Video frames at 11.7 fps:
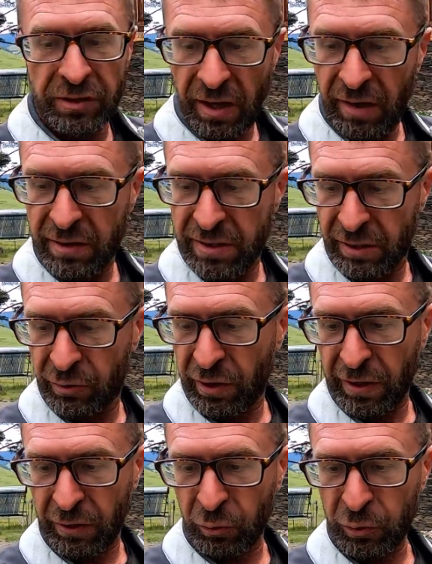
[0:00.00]
нравится, но я
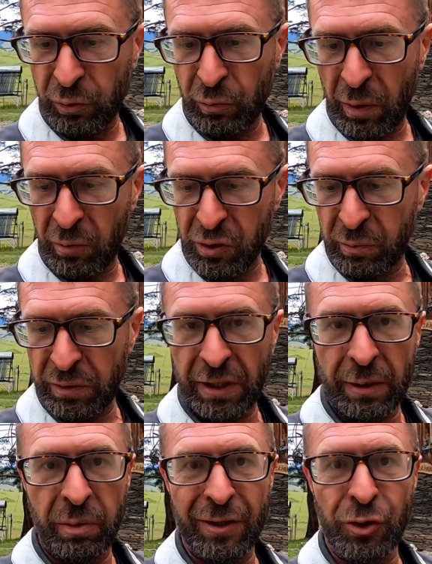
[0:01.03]
такой думал, может быть,
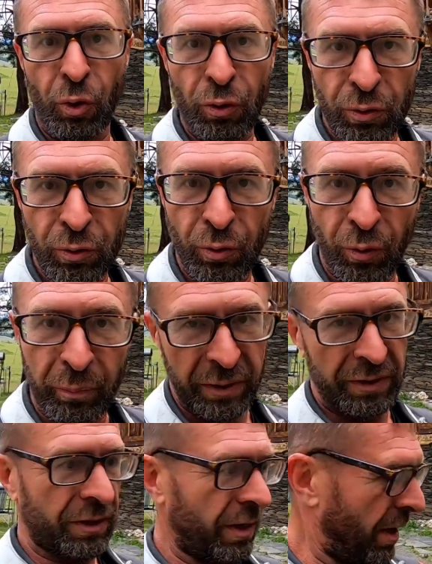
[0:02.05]
надо было черную
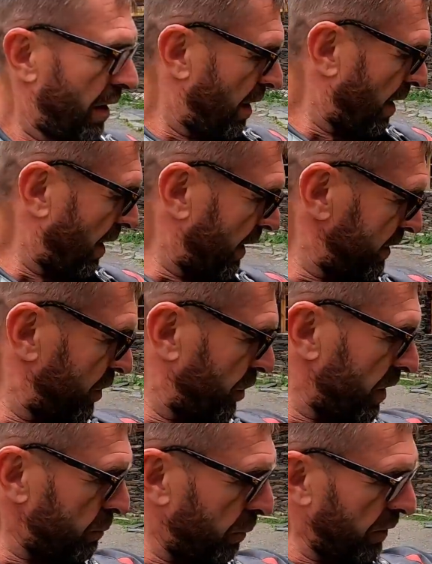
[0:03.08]
купить. А
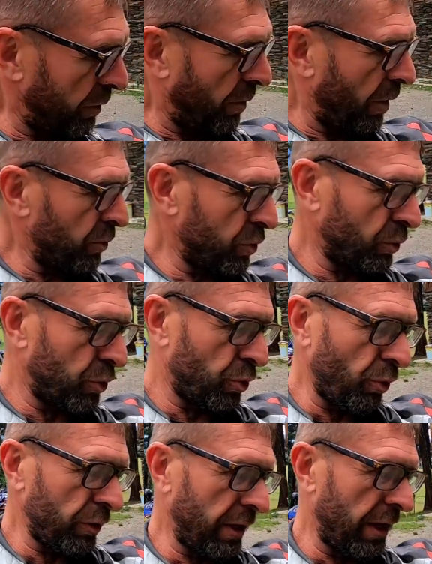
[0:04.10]
сейчас понимаю, что
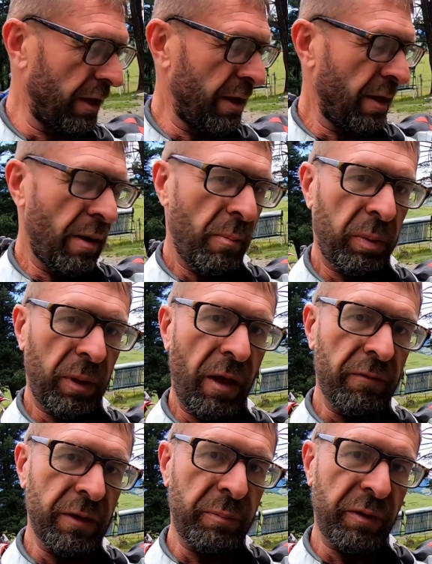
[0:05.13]
черная
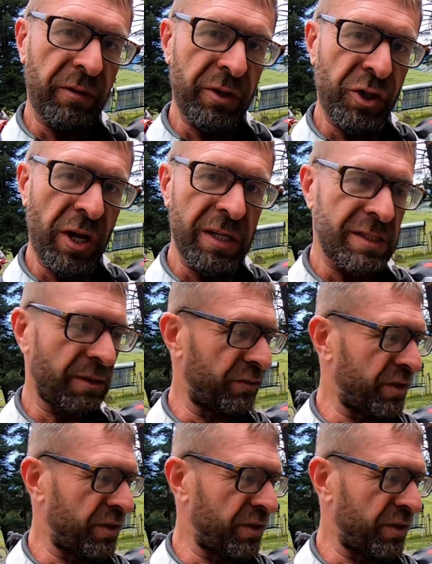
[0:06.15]
плавно превращается в